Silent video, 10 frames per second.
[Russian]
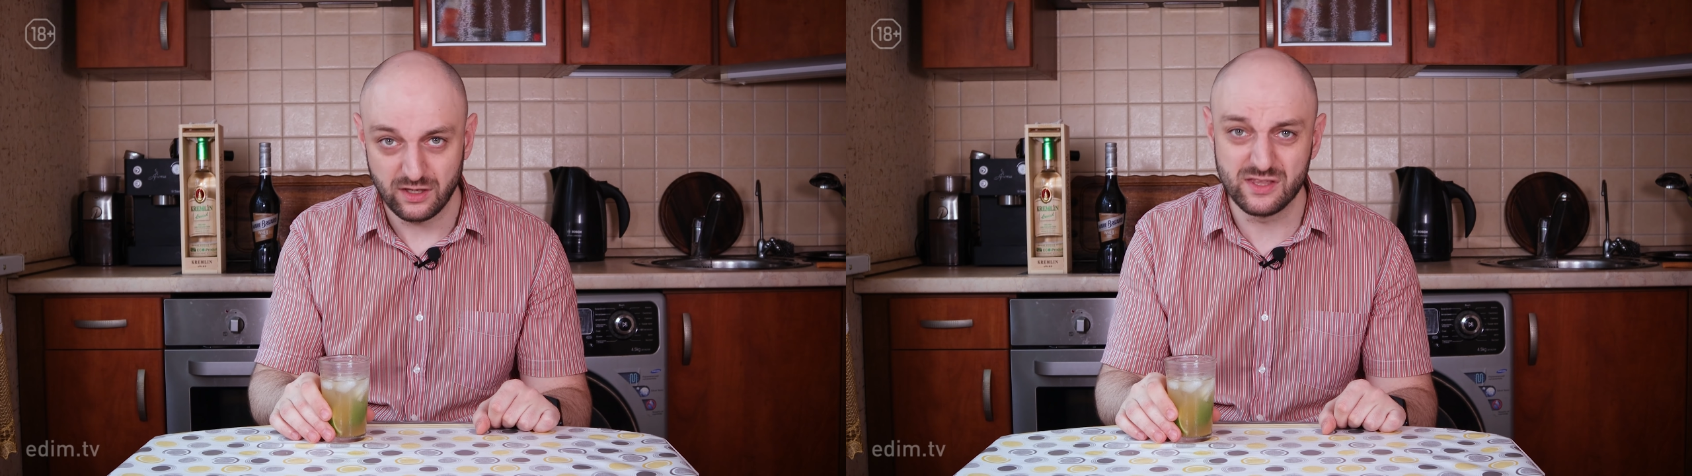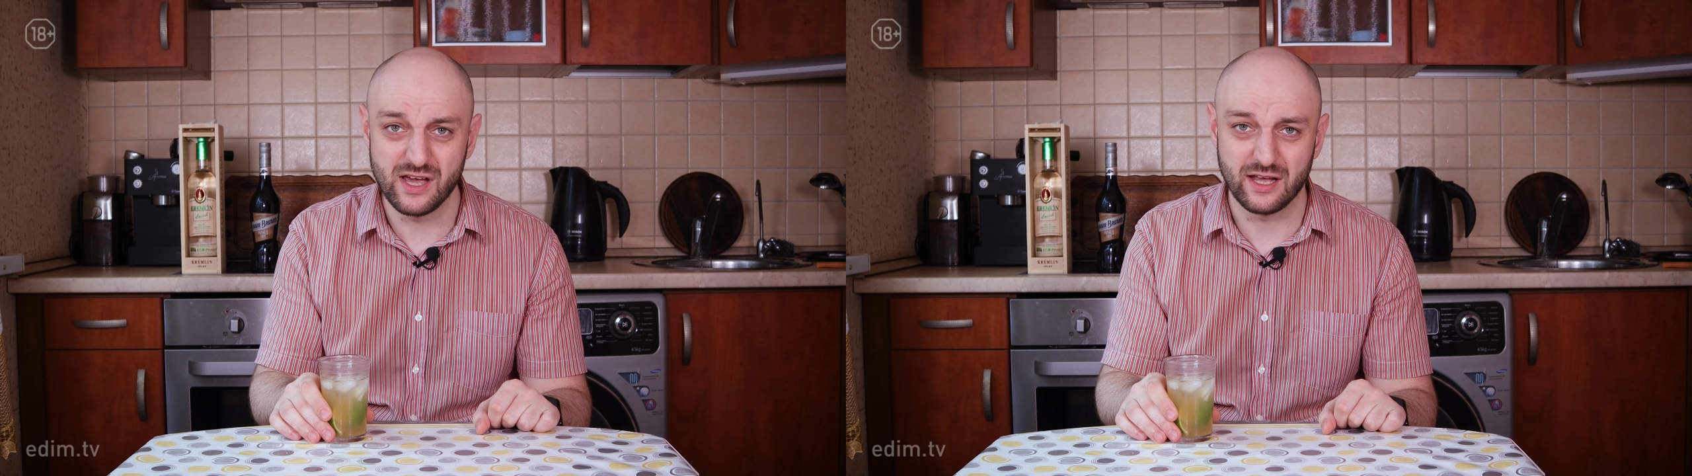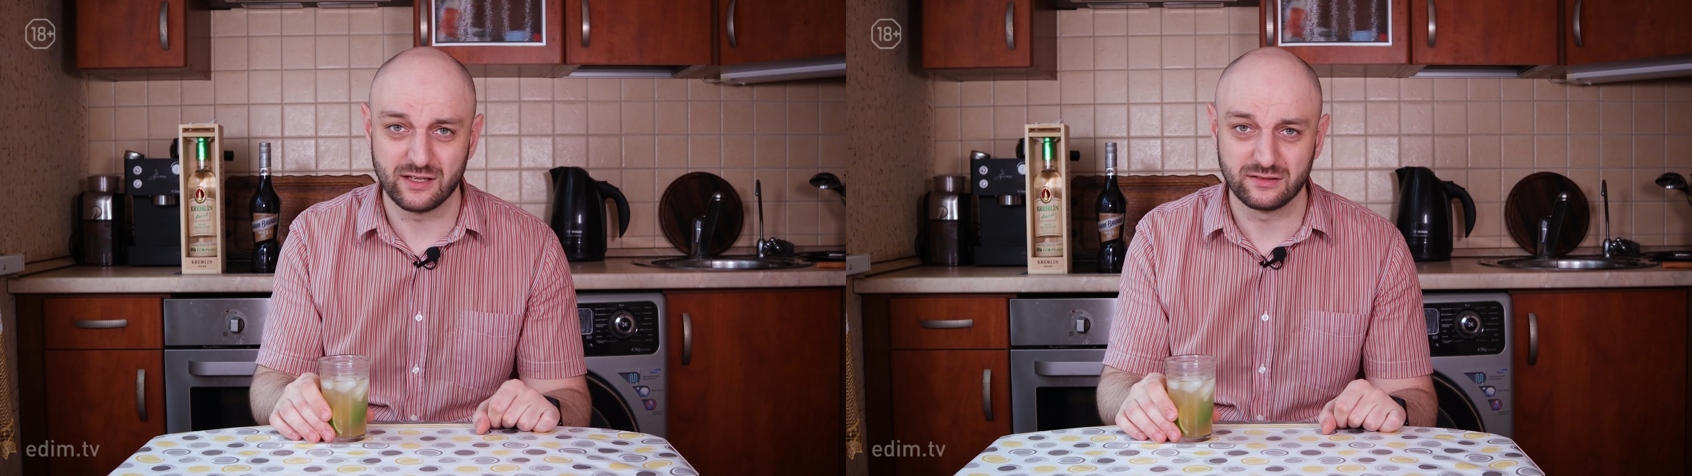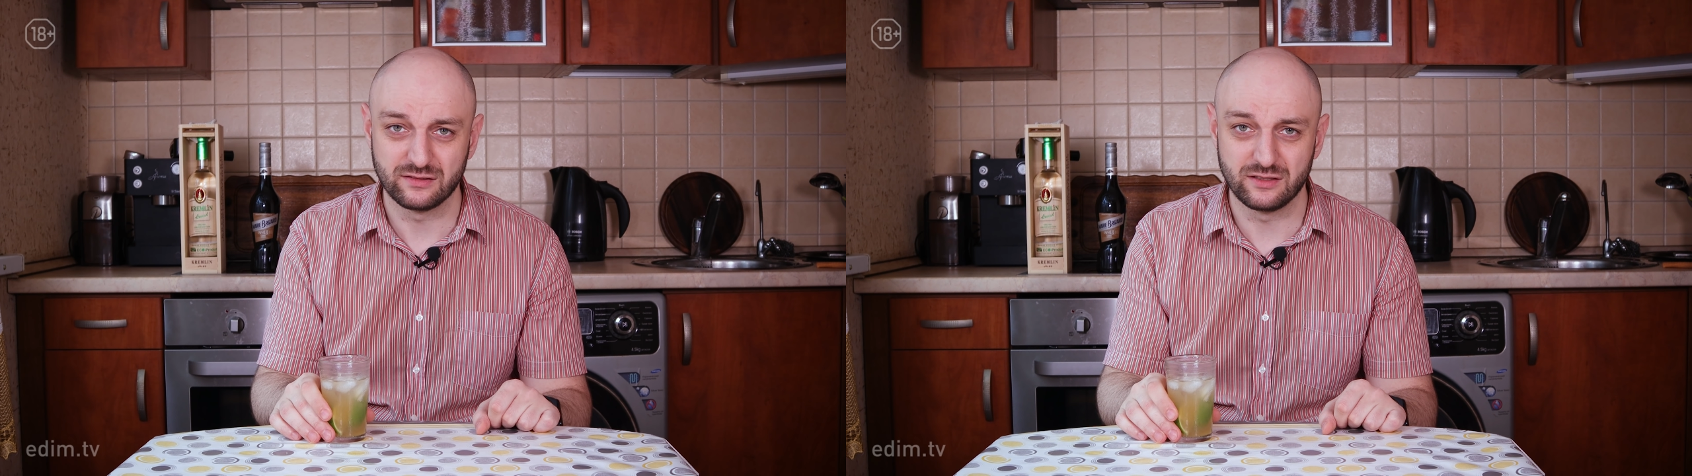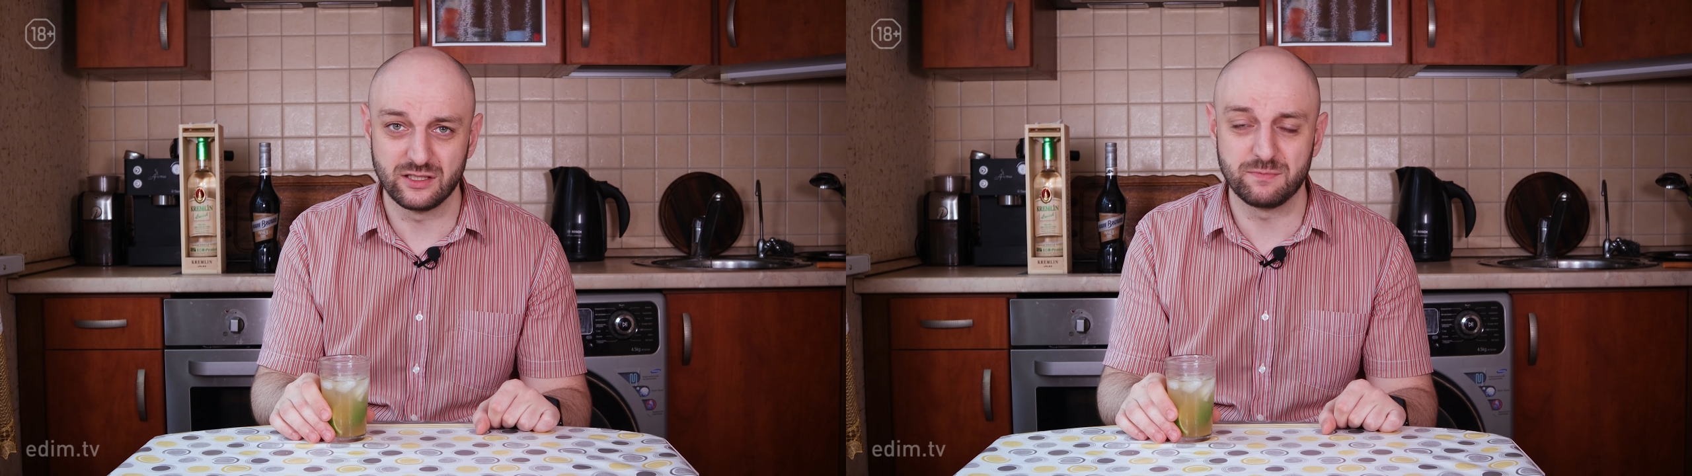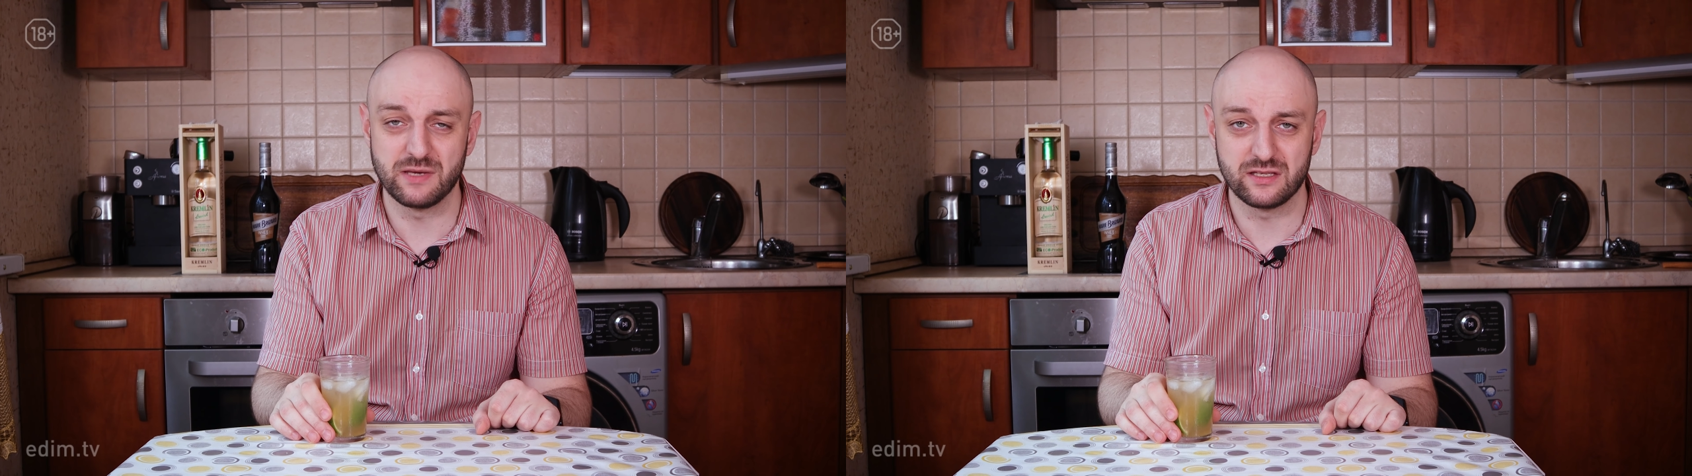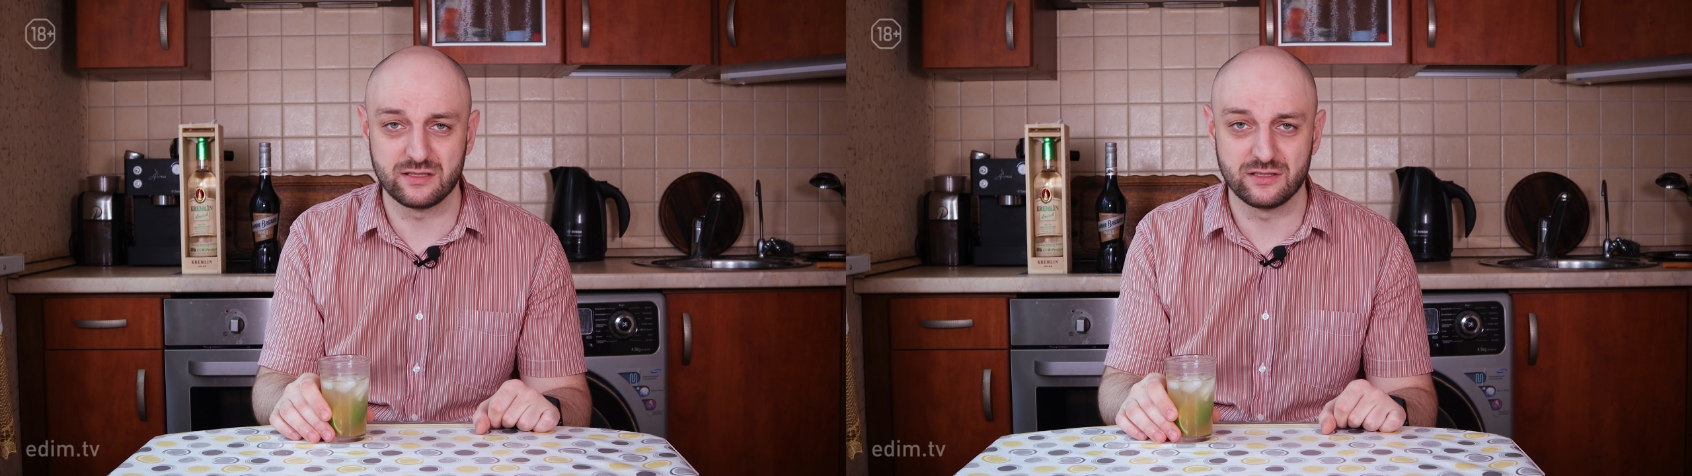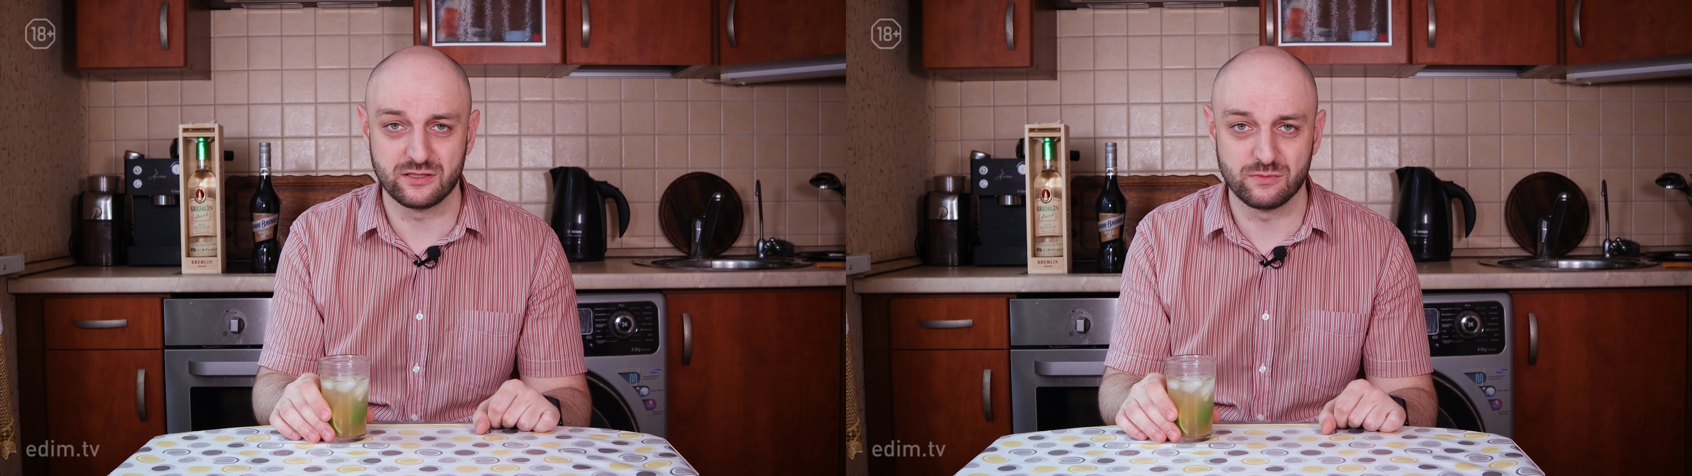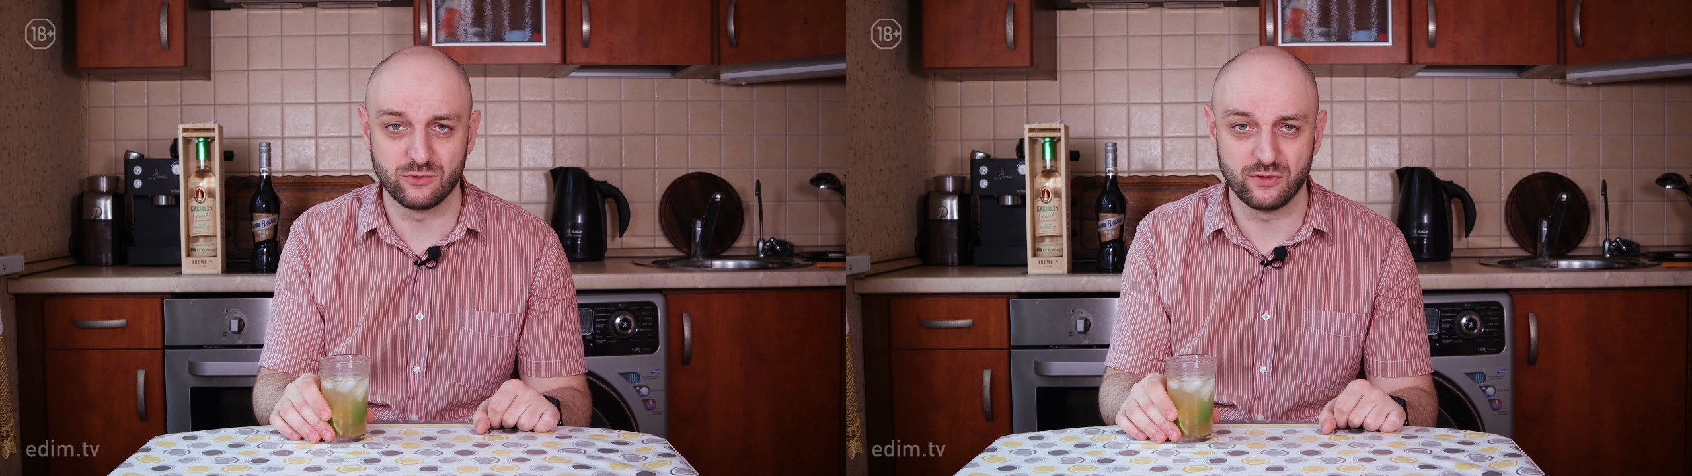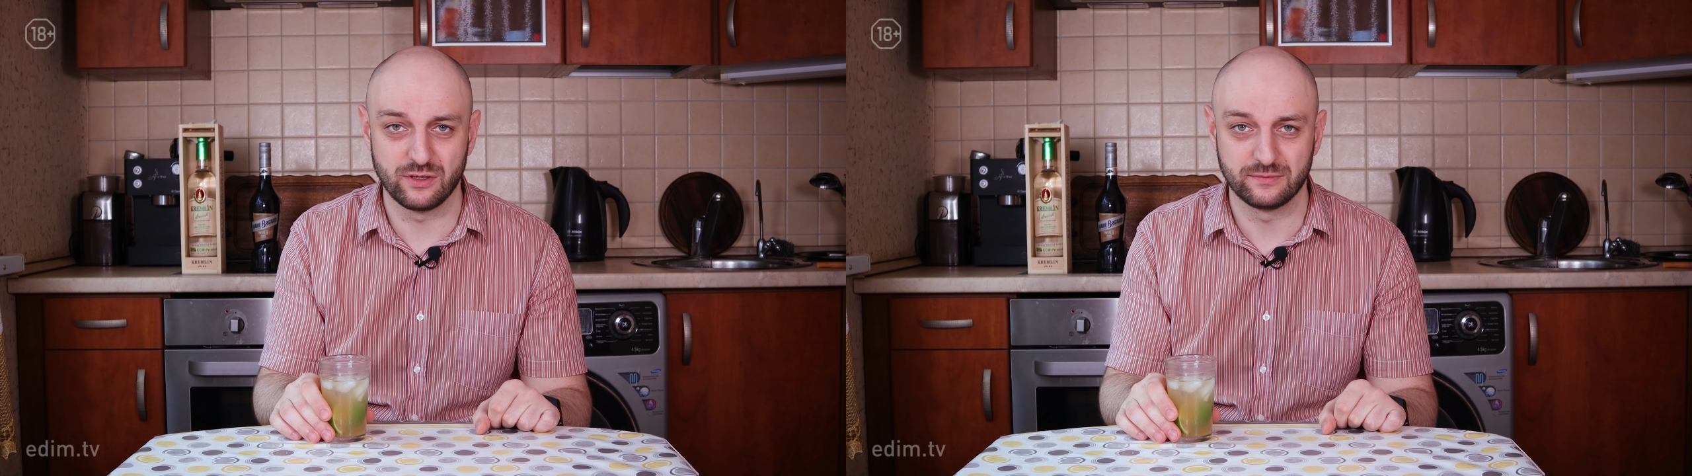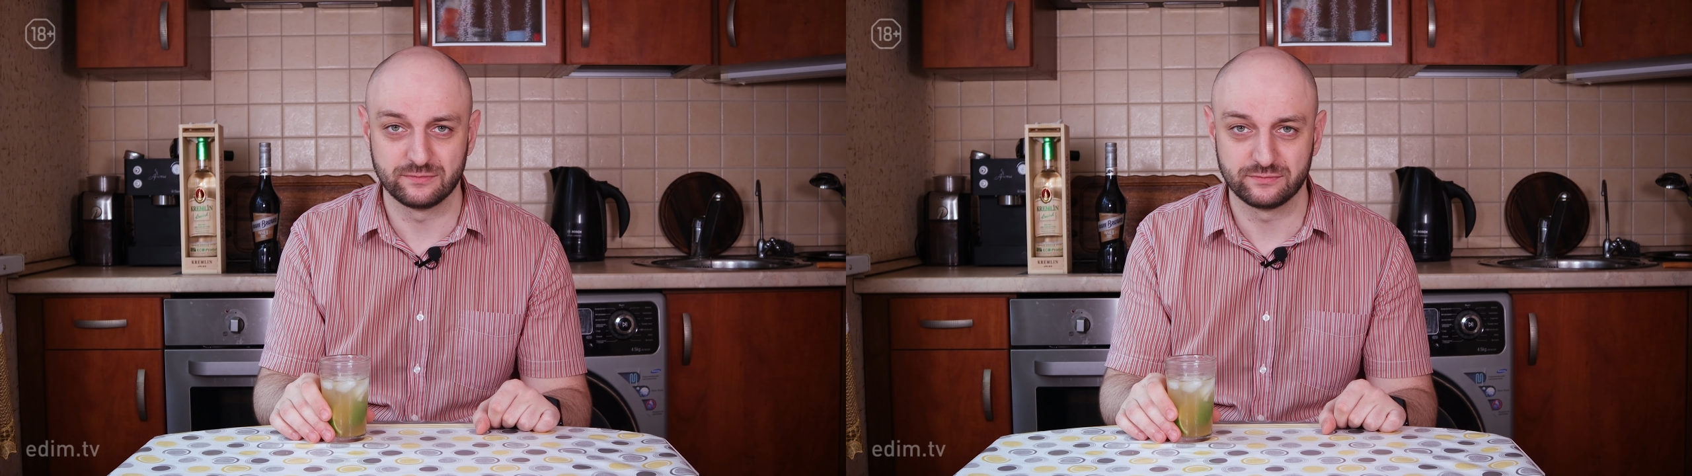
И да, не пейте слишком много.